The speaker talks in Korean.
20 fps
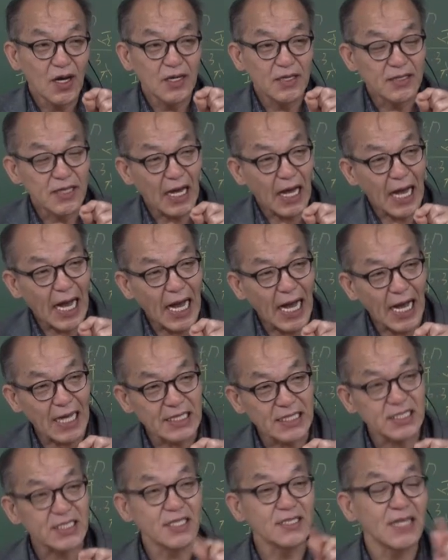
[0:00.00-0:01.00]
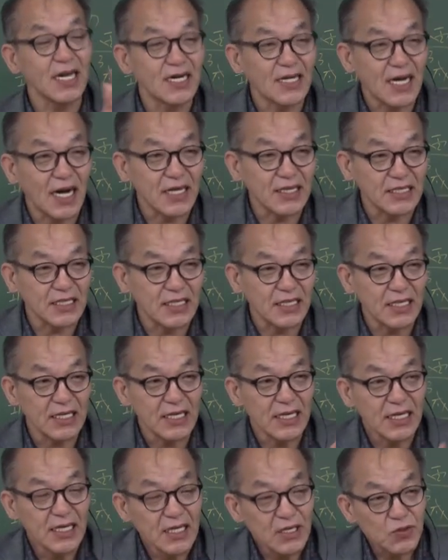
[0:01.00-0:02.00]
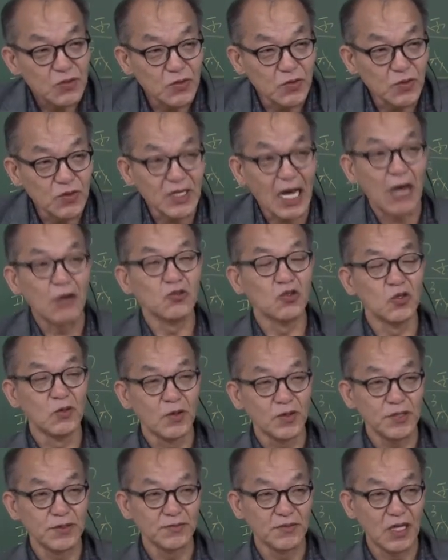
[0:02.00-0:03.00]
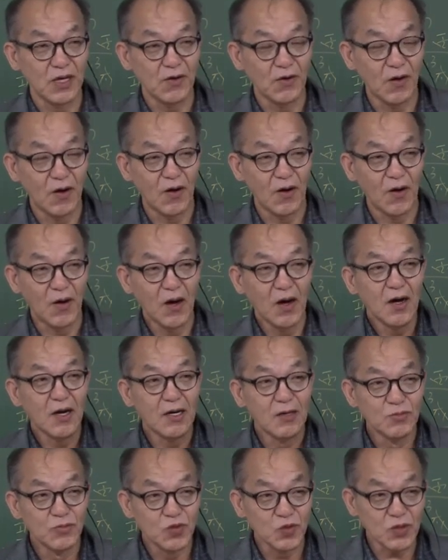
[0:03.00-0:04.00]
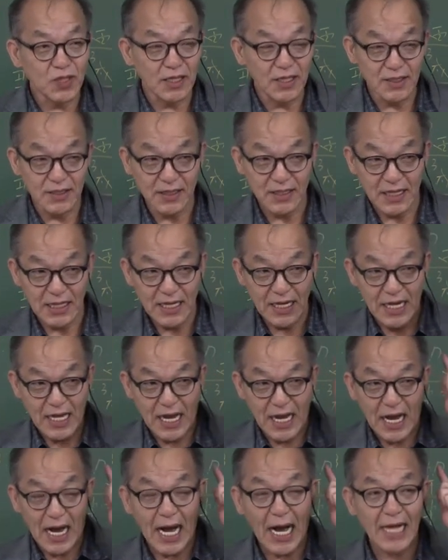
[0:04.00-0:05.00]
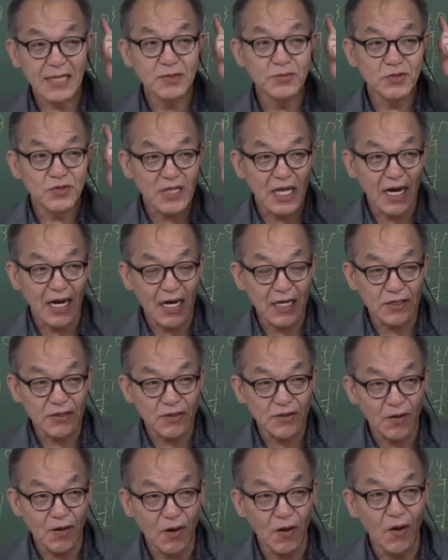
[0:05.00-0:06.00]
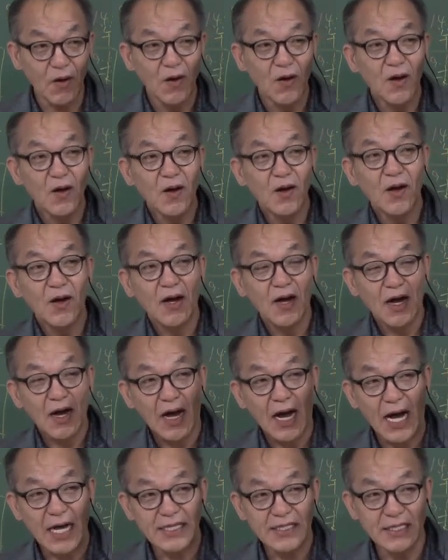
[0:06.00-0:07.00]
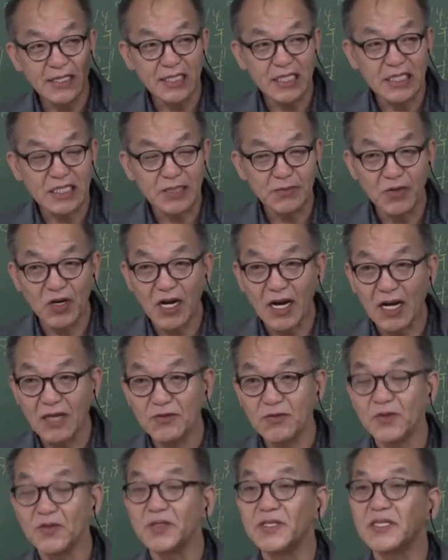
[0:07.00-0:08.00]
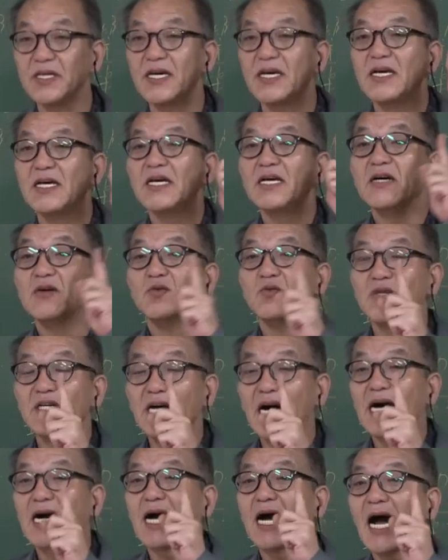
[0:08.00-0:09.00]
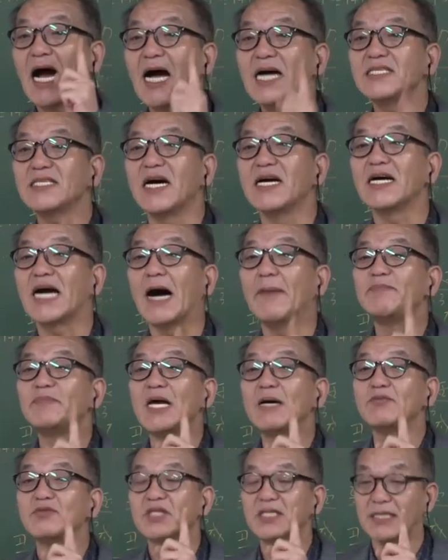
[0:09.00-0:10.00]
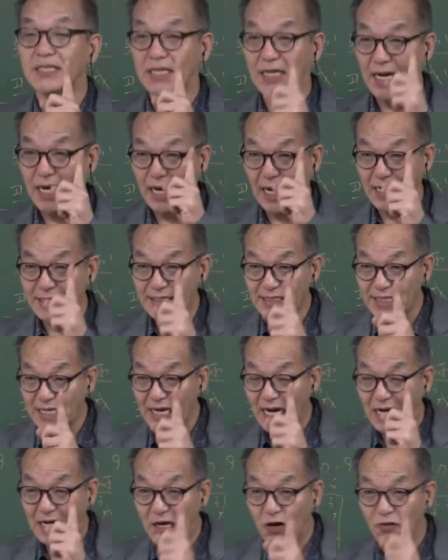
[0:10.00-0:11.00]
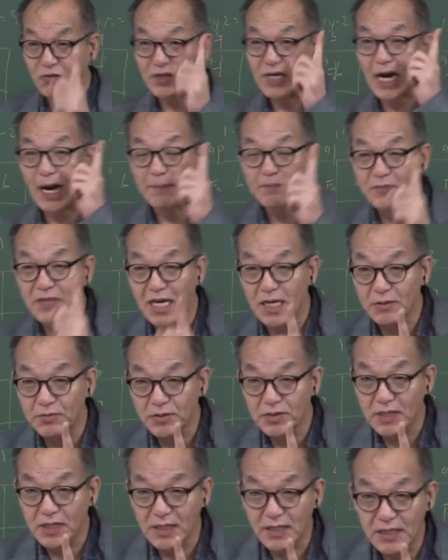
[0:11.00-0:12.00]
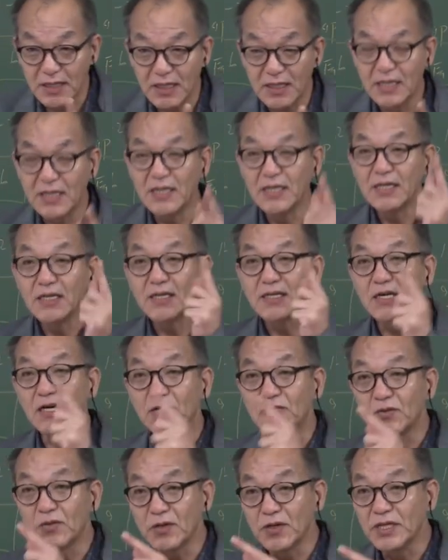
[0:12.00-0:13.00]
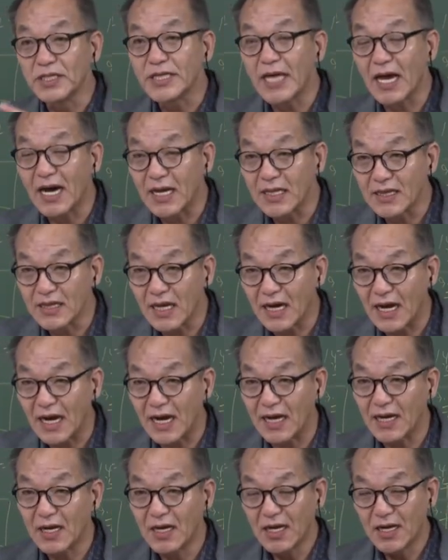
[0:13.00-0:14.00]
이제 하지 전날까지 쭉 양두를 보시면 되고 음두는 하지부터 해가지고 하지를 기점으로 해가지고 이제 우리가 항상 갑자부터 하지에 가까운 갑자일부터 거꾸로 역행한다.